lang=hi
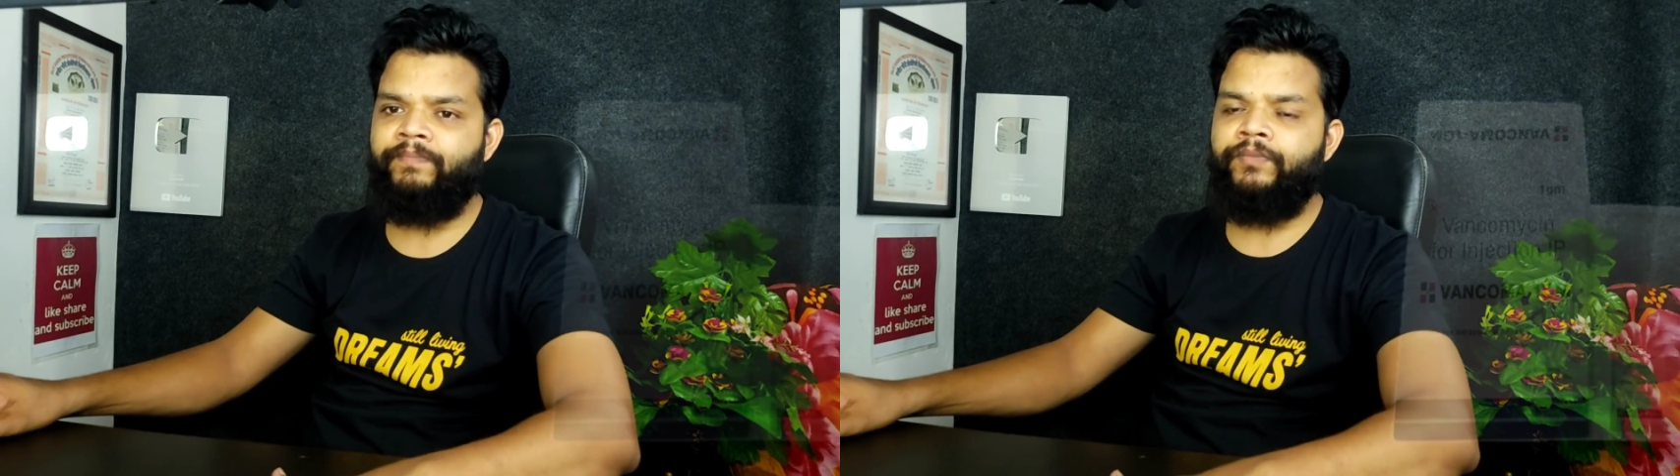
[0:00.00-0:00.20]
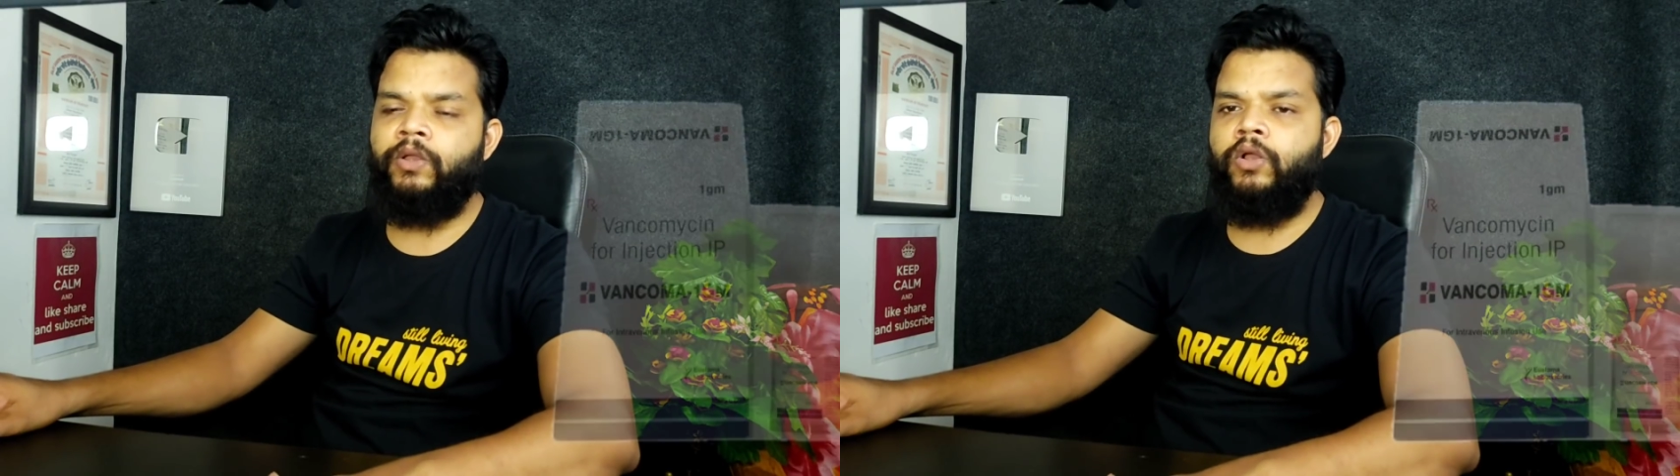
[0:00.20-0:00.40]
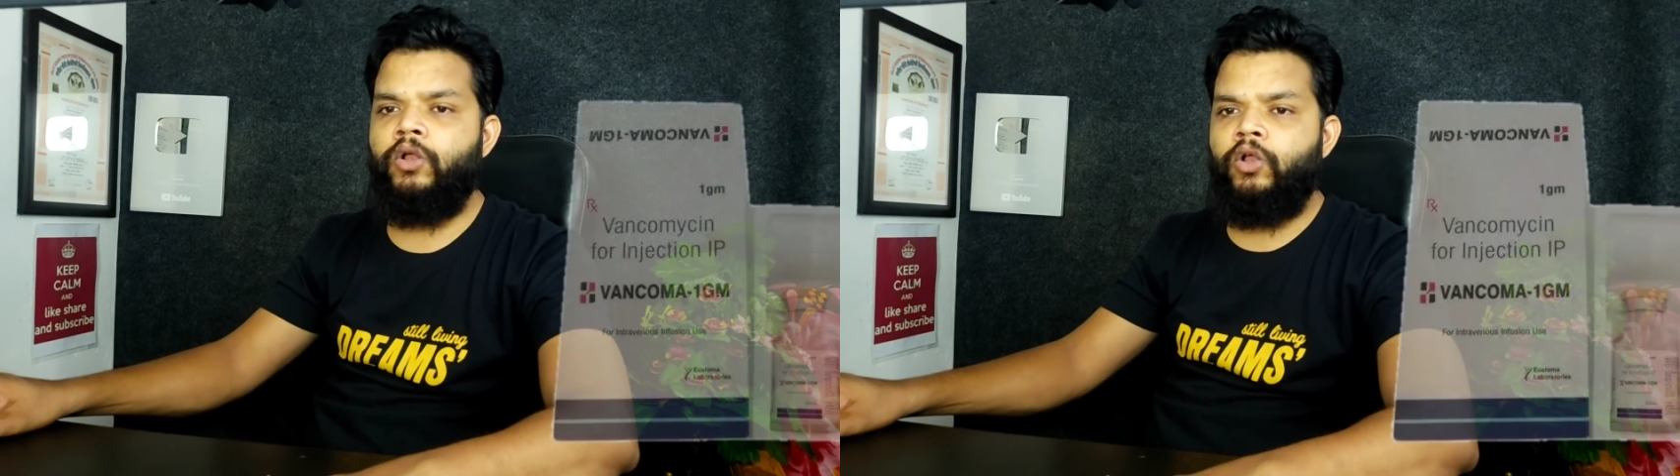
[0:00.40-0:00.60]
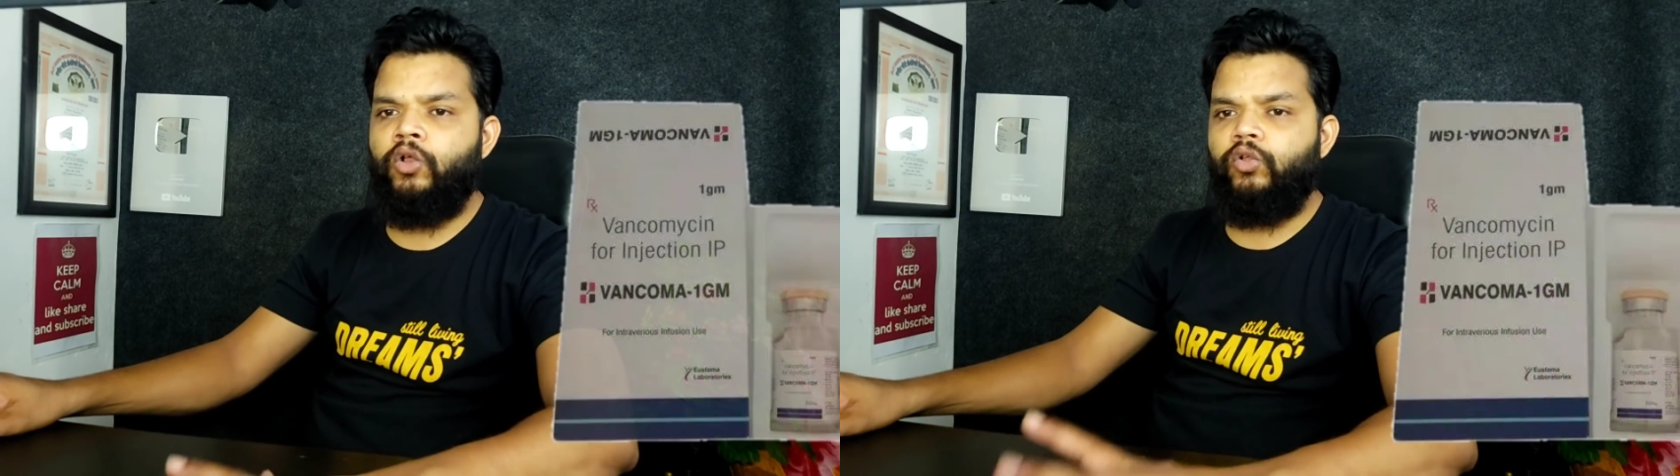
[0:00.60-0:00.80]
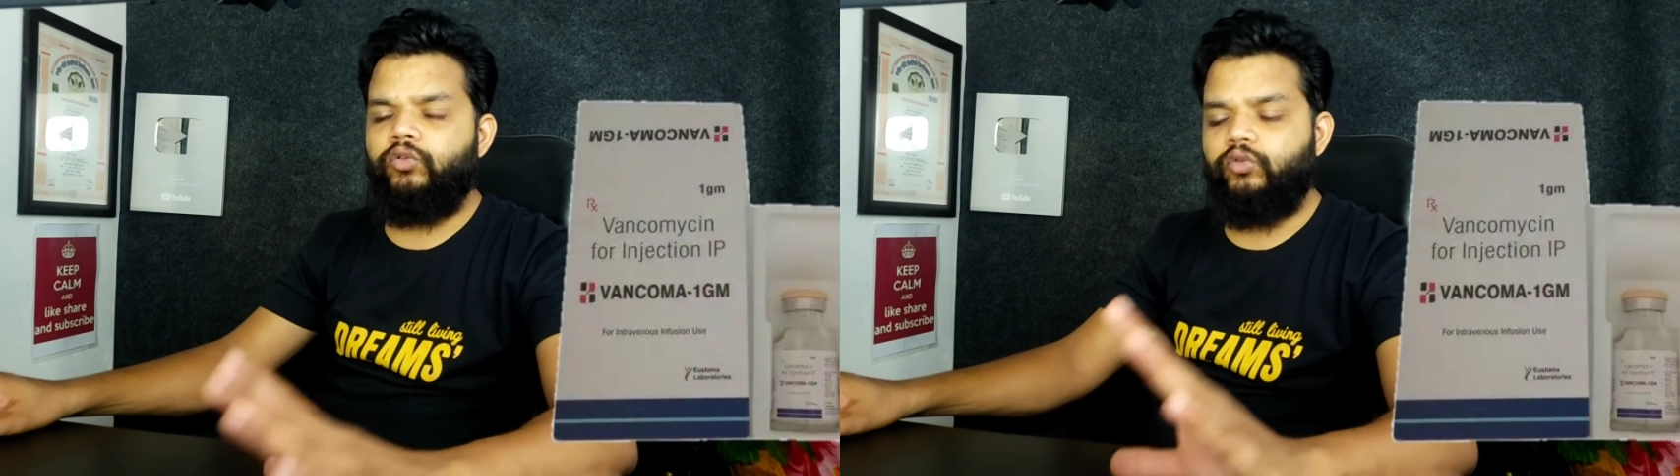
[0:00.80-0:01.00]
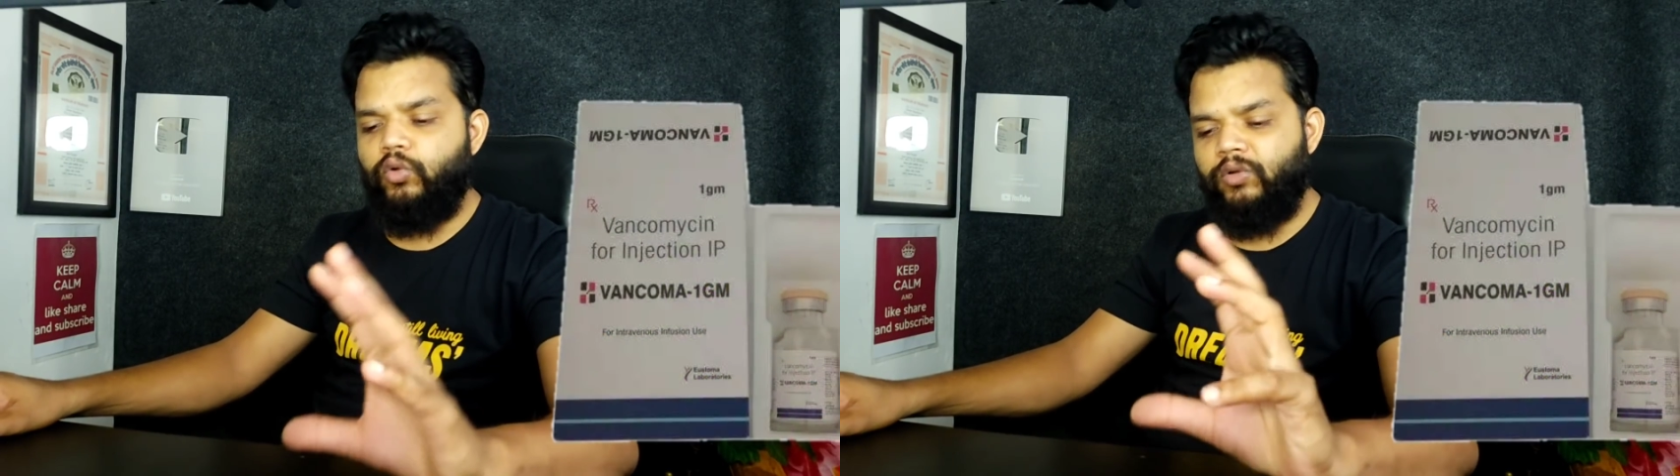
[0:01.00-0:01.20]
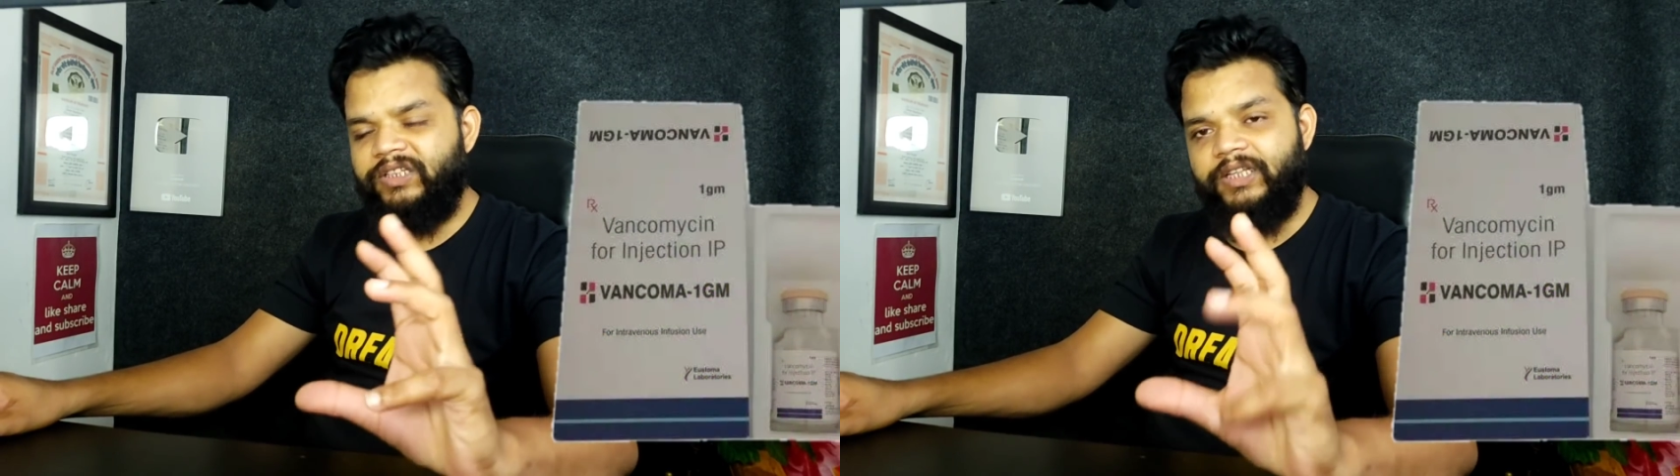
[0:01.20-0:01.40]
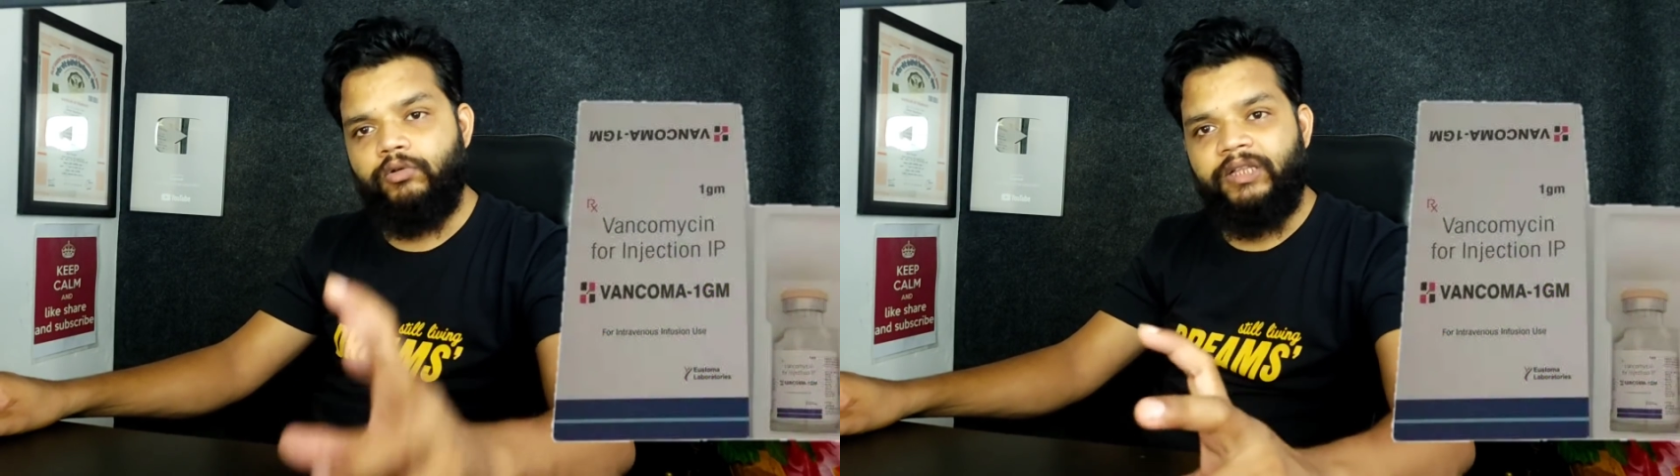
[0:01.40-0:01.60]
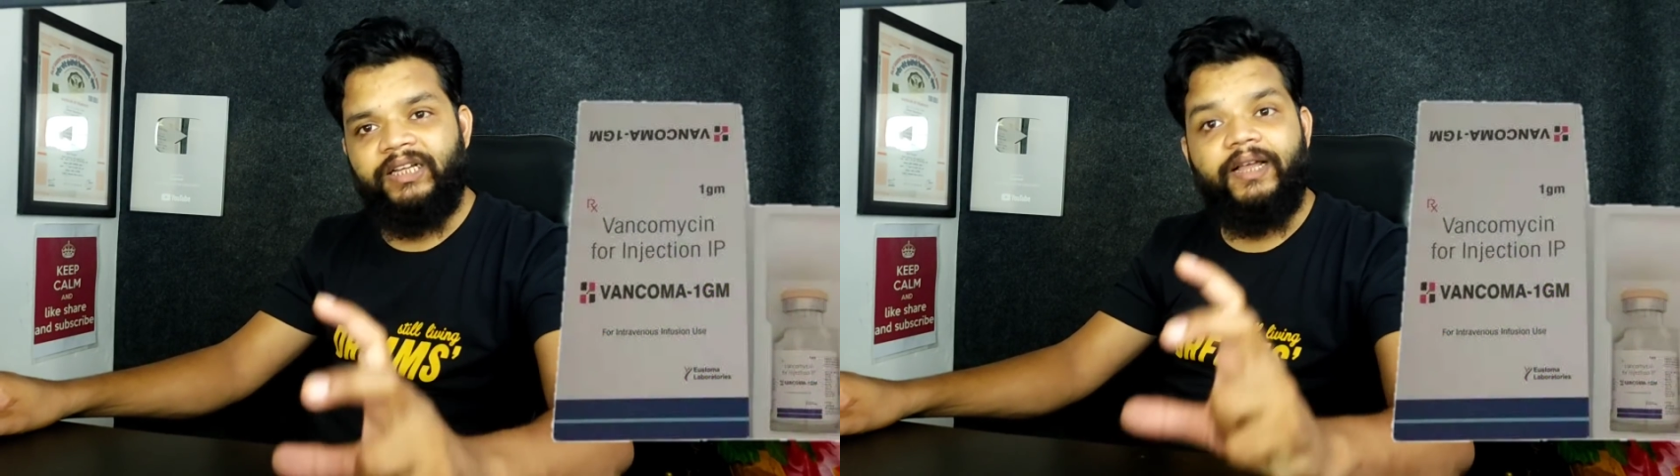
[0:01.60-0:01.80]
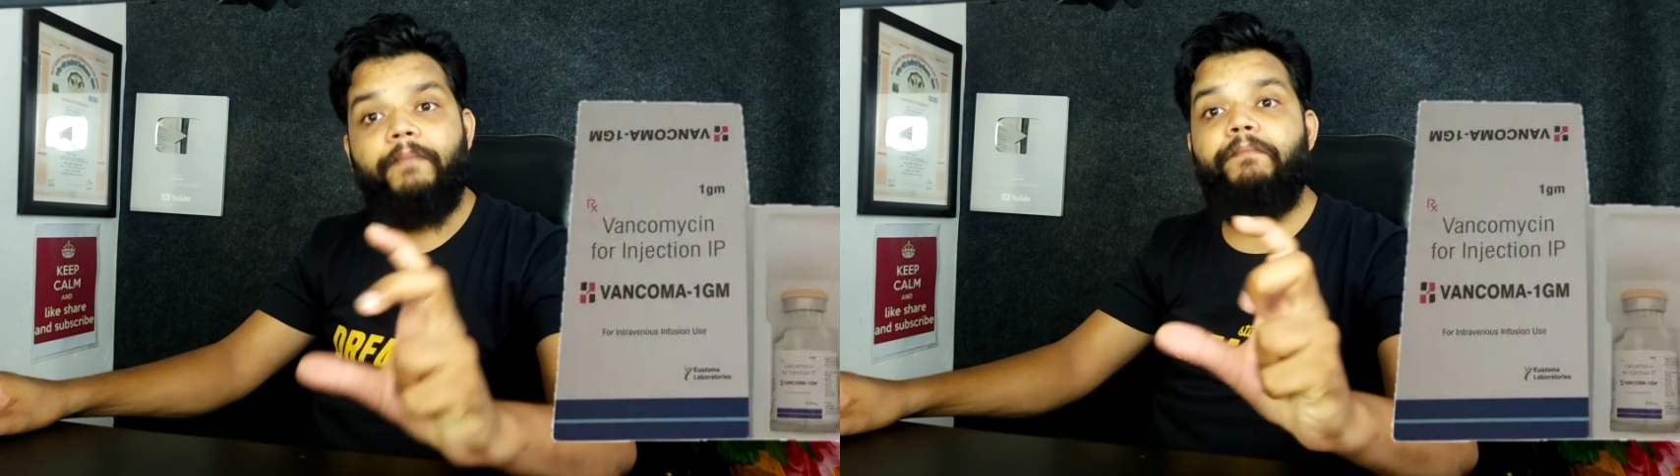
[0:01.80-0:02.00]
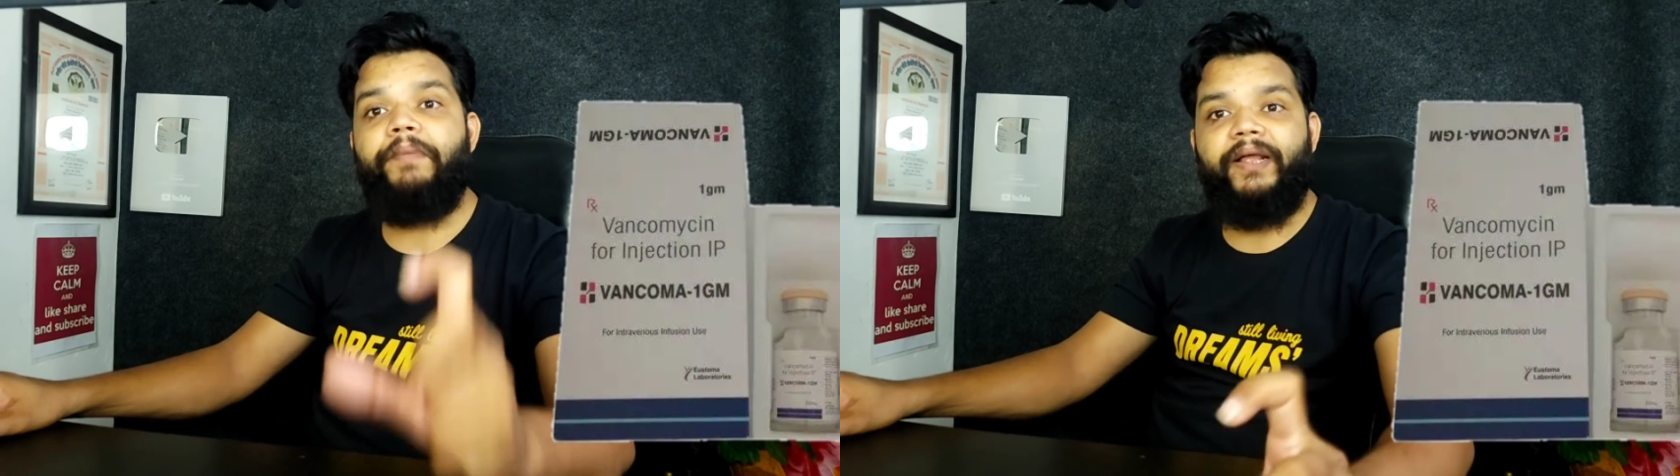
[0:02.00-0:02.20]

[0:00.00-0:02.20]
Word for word: हैं तो ये होता है क्या